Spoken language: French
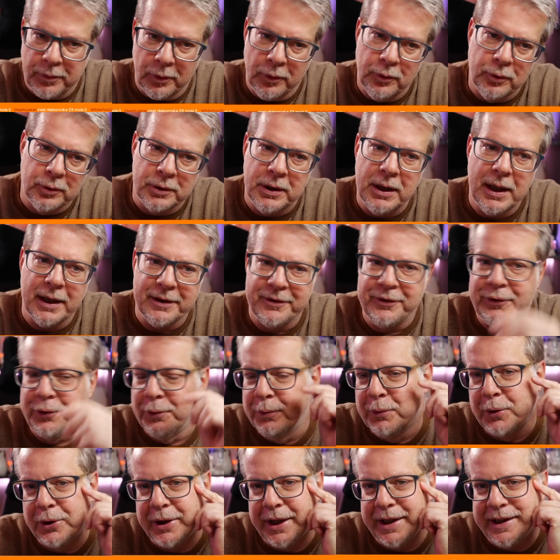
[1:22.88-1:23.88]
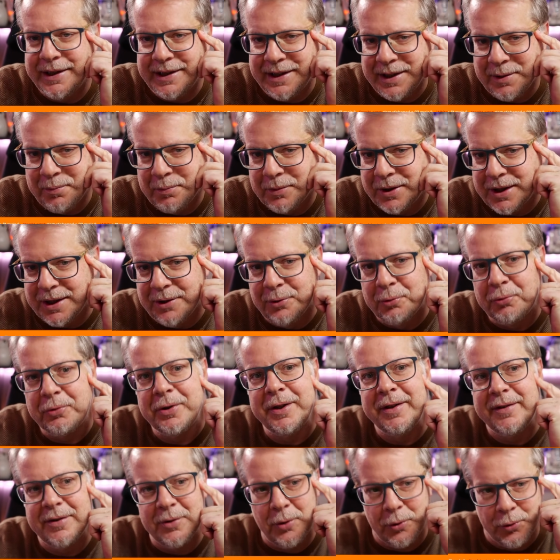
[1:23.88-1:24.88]
au-delà de se moquer de Tim qui nous
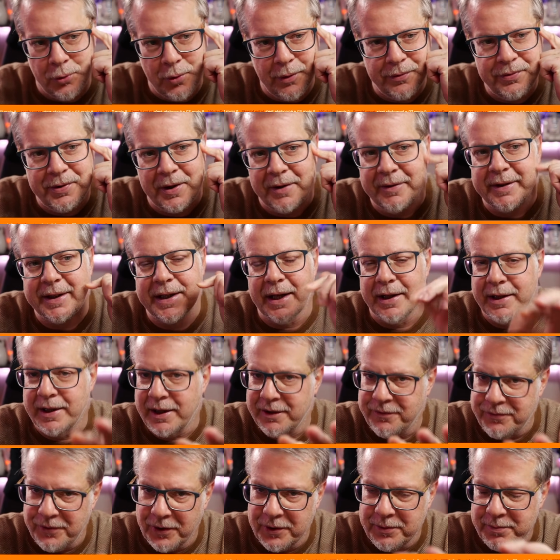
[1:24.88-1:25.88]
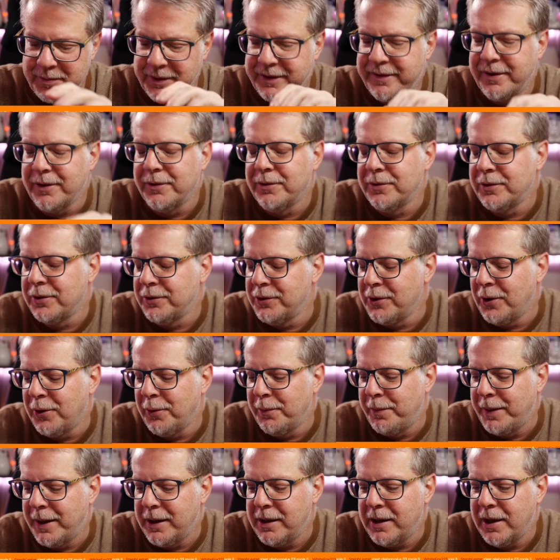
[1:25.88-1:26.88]
dit ce qu'on doit faire avec un iPhone, mais ça on en
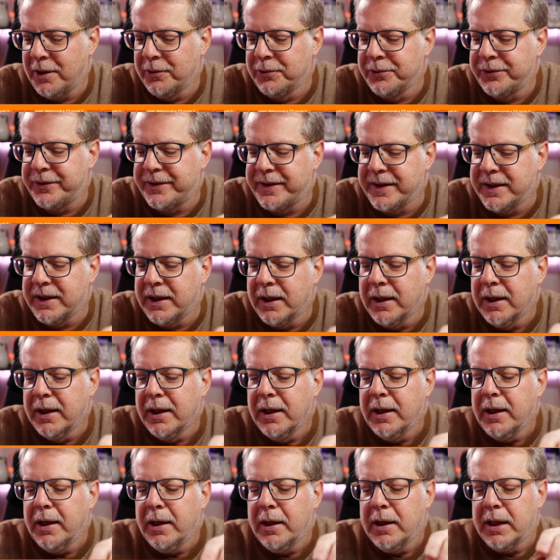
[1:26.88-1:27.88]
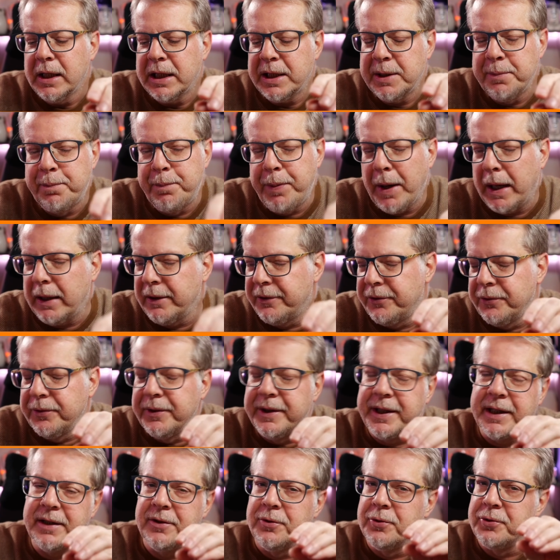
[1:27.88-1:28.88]
reparlera aussi, il parle d'une
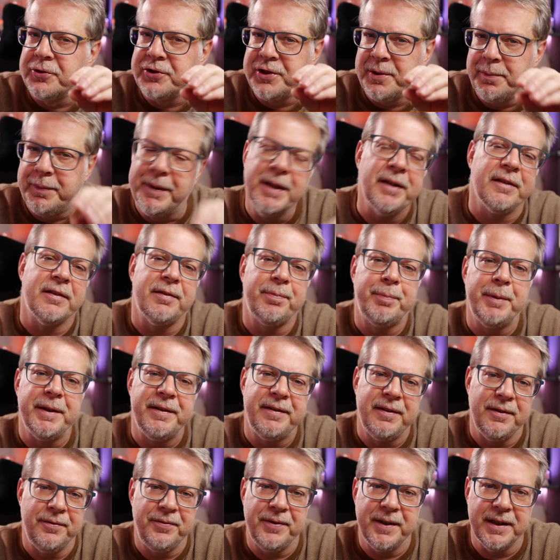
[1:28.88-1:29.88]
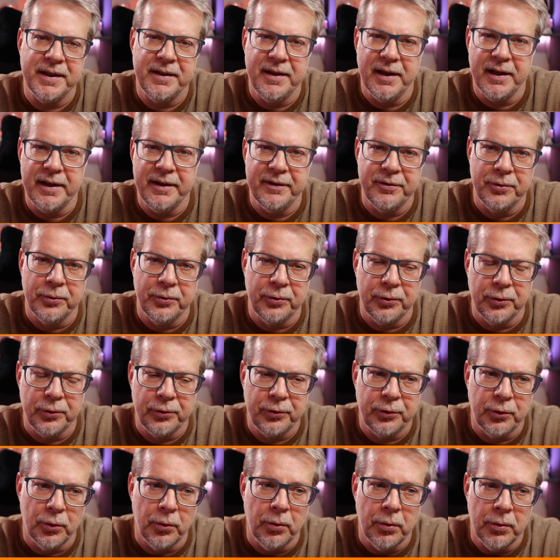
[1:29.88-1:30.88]
technologie bien spécifique des réseaux
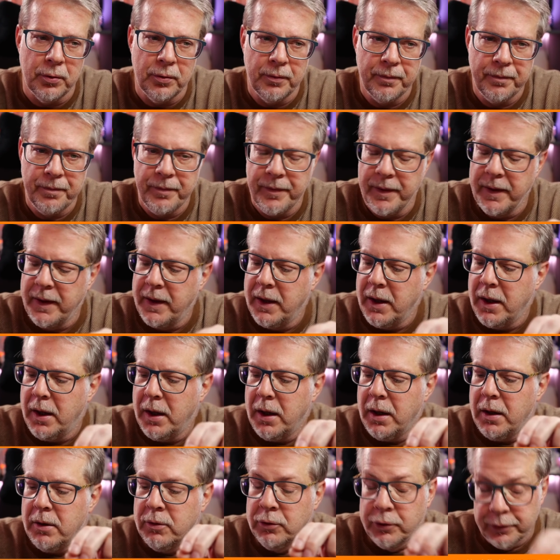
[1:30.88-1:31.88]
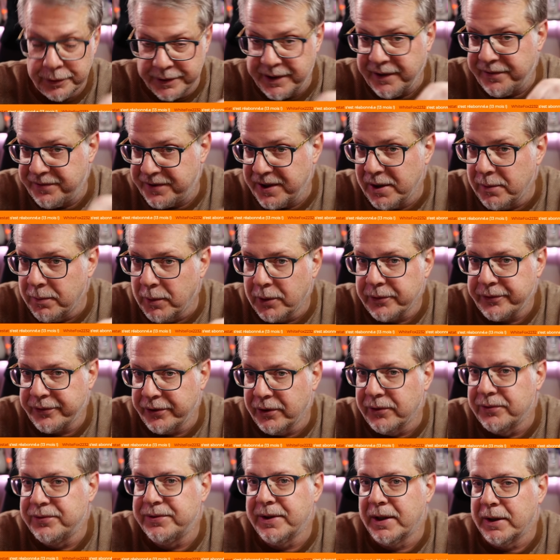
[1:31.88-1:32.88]
sociaux, le défilement
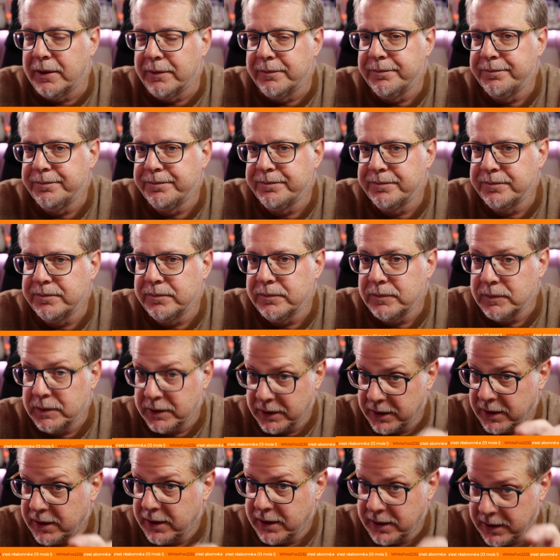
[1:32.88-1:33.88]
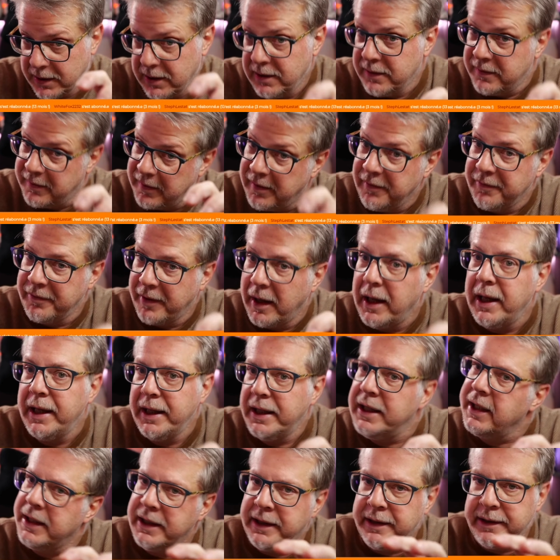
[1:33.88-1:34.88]
sans fin, qui c'est vrai
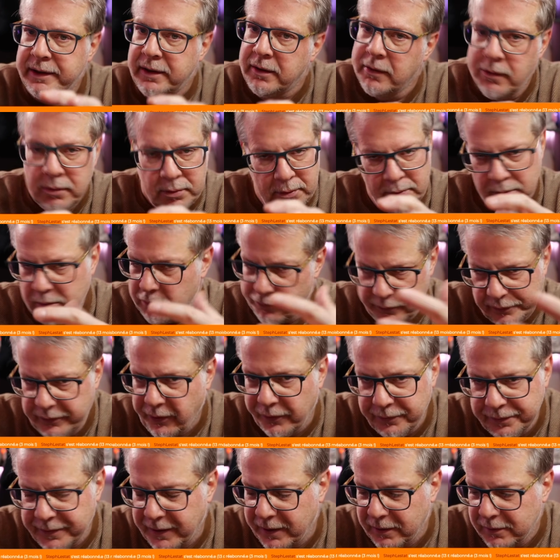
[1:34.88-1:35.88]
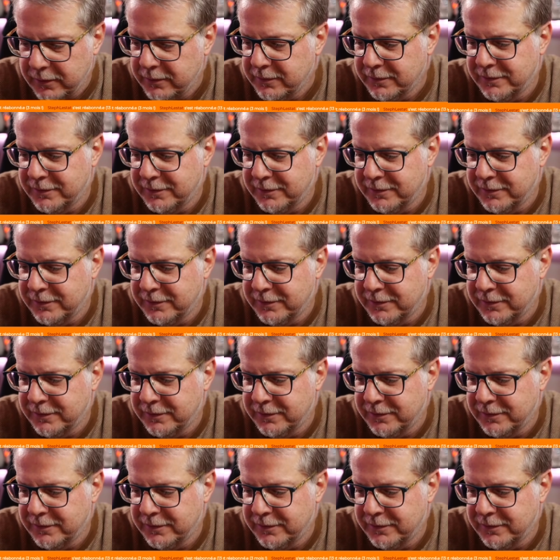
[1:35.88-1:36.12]
est sans fin.